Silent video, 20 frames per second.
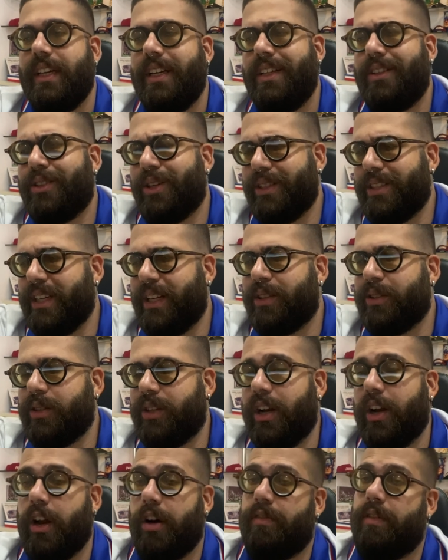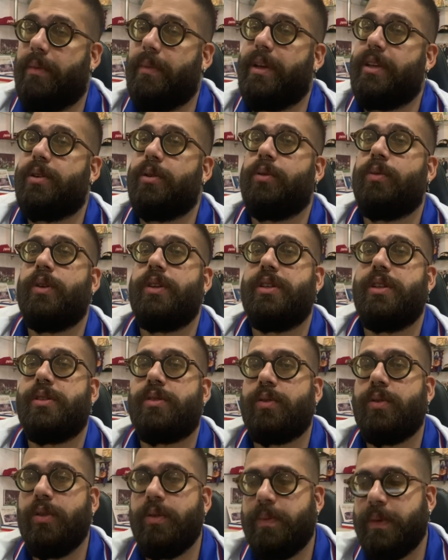e trouxe à tona novamente algumas
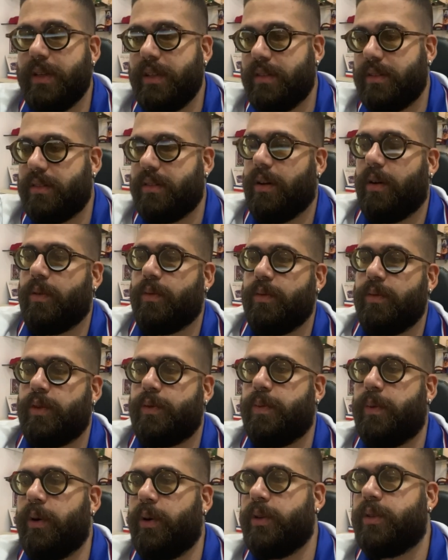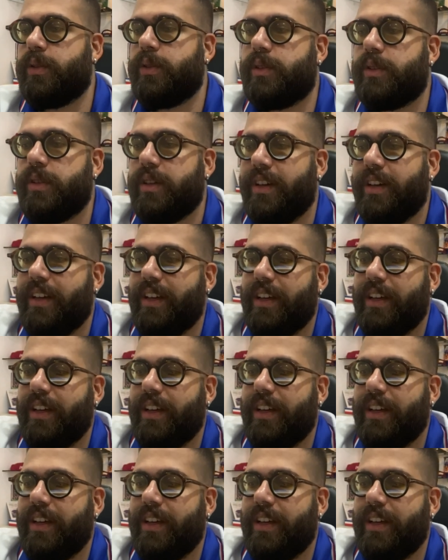desculpas, alguns pontos